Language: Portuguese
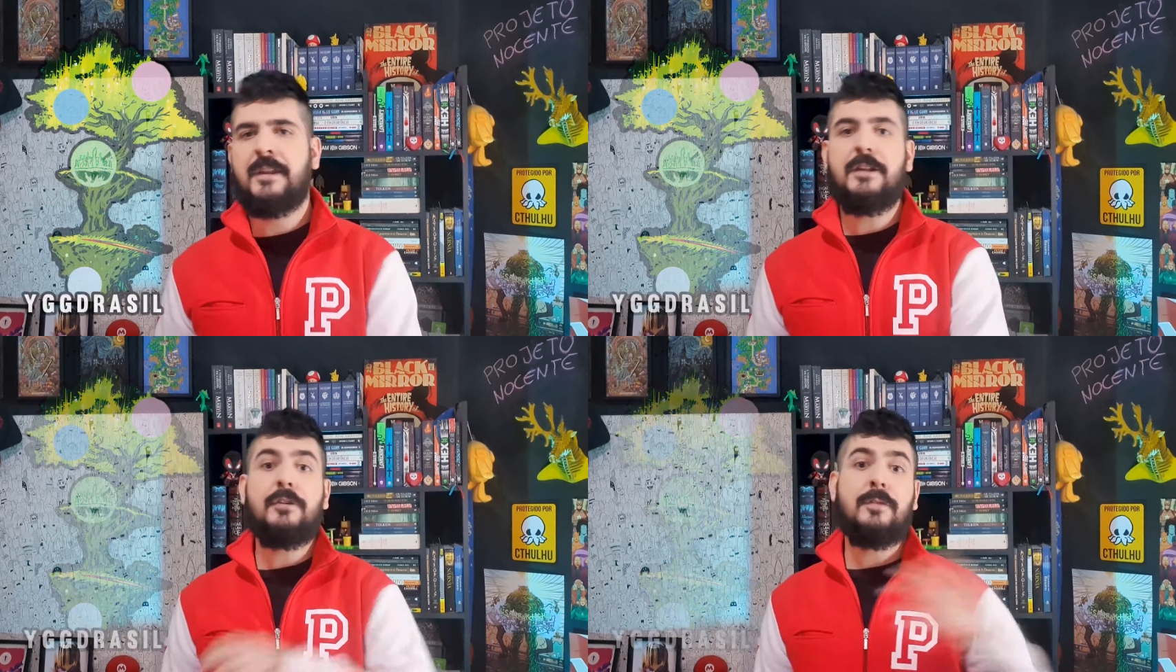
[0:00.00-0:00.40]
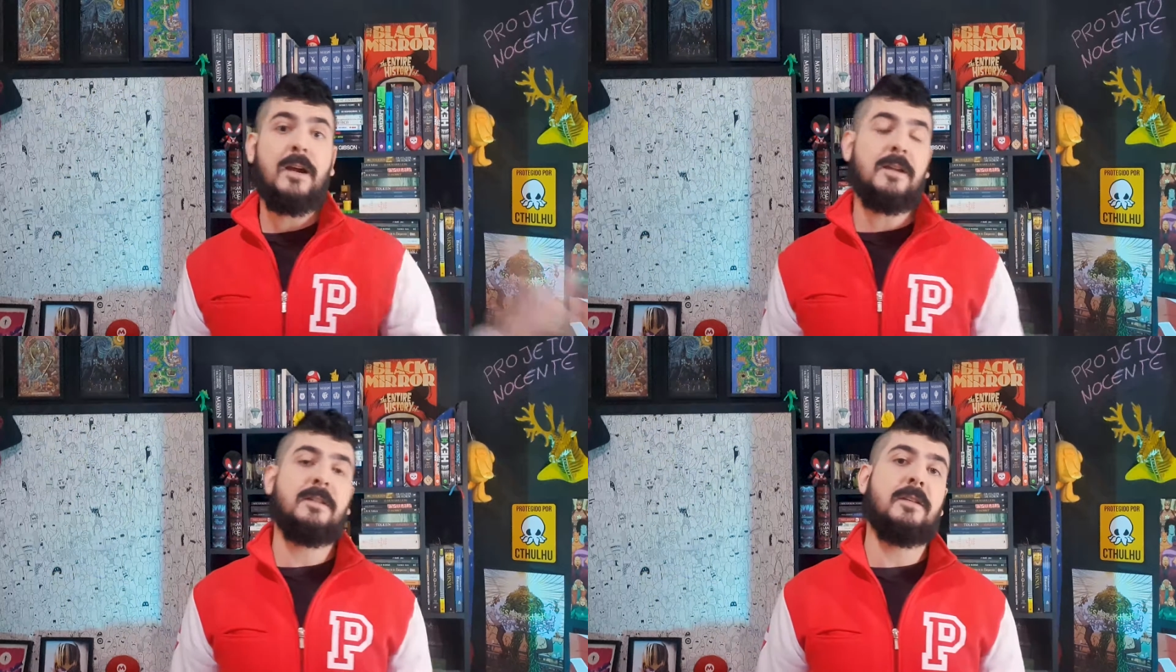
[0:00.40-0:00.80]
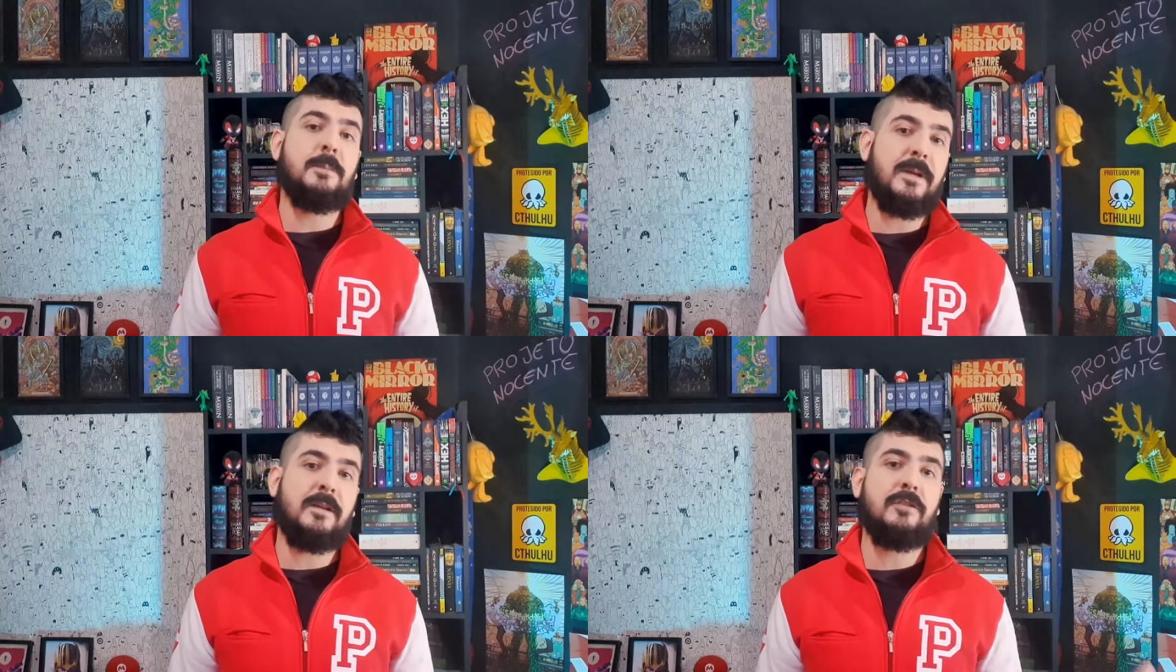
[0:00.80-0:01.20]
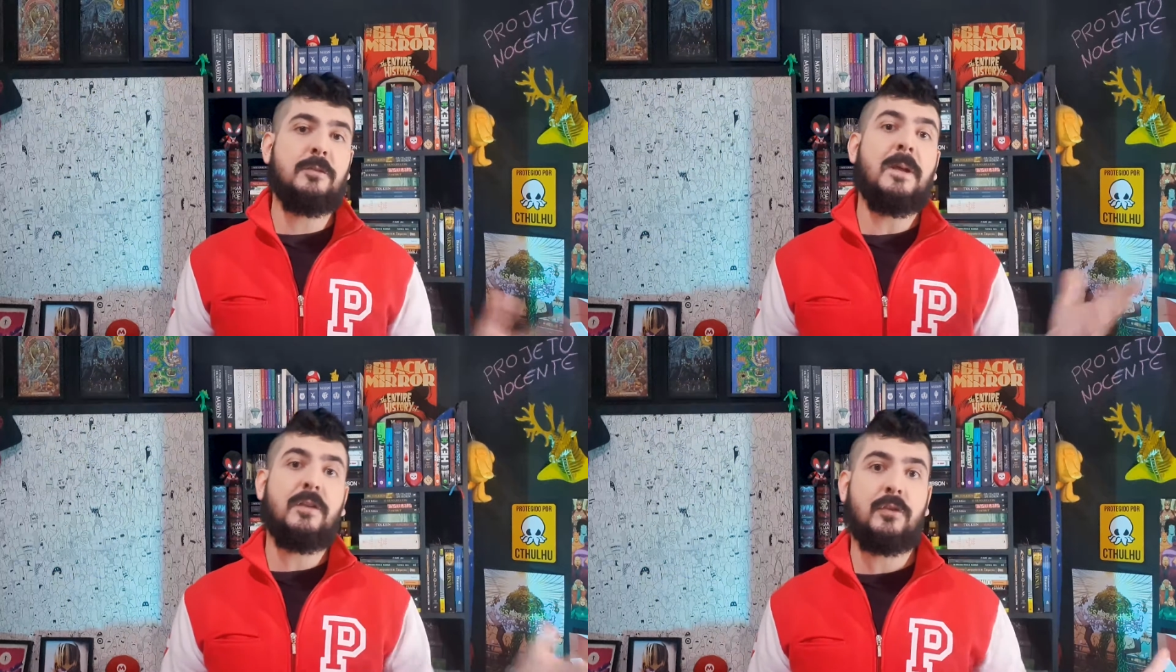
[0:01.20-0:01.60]
e diversas
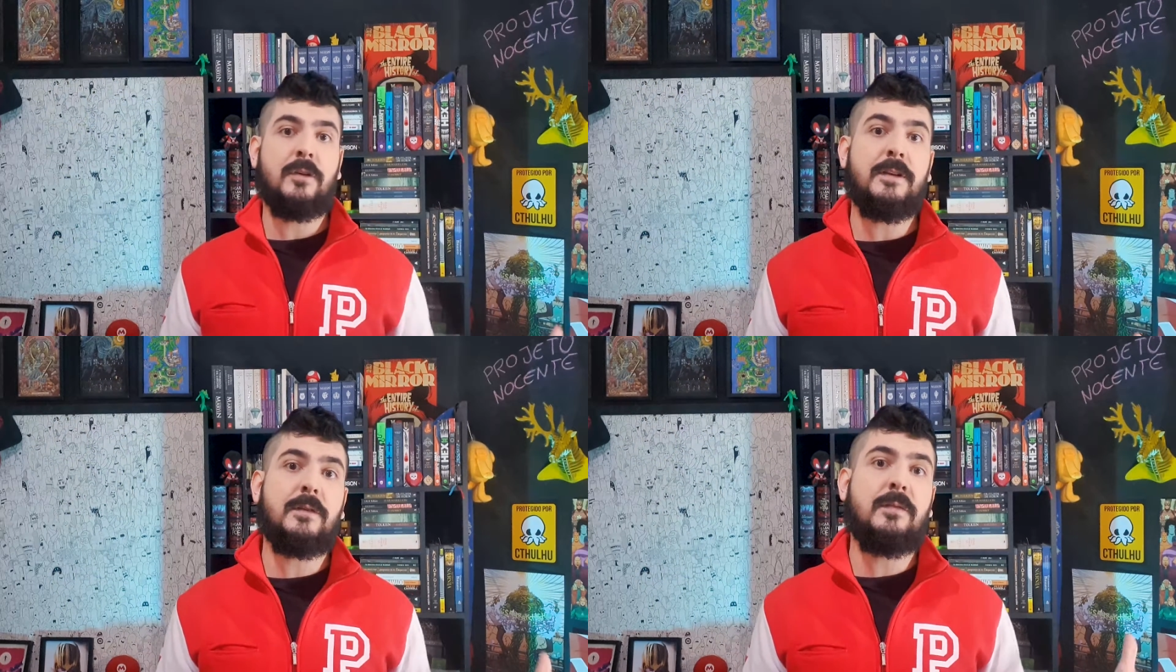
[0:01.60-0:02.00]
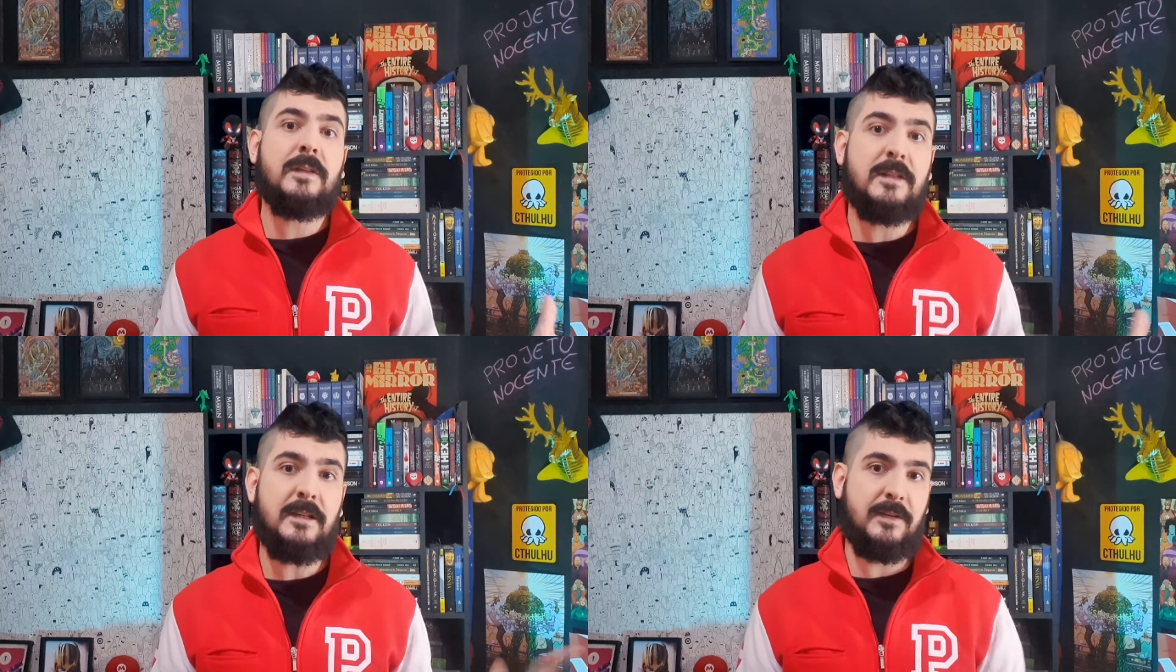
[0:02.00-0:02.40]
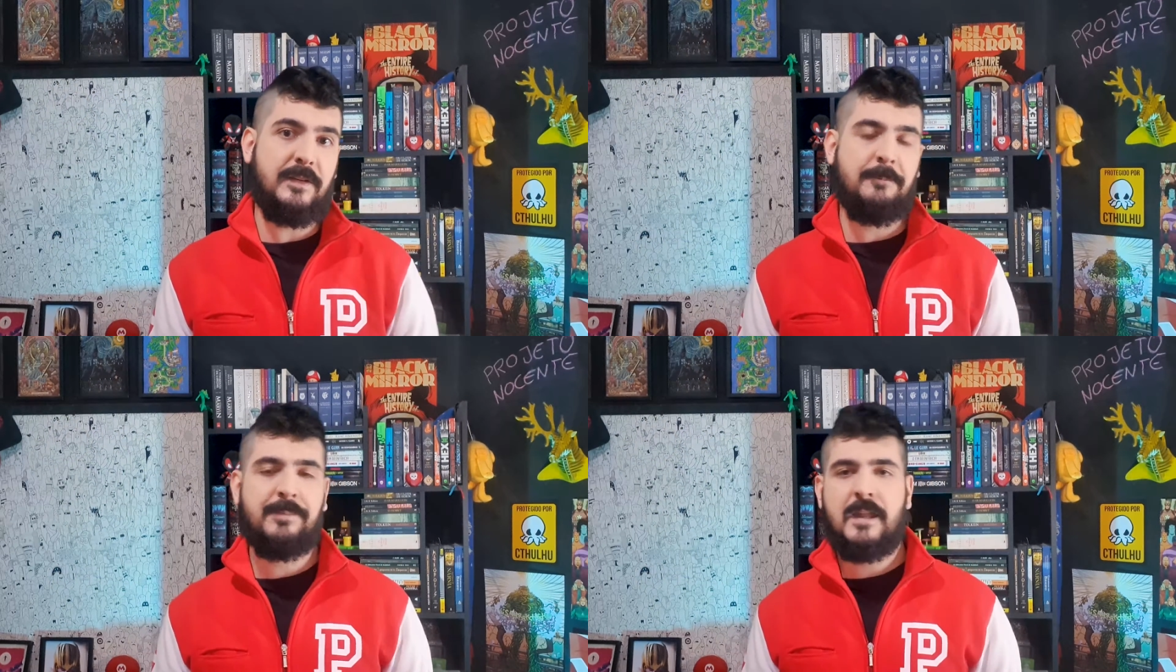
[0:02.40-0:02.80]
dimensões vizinhas.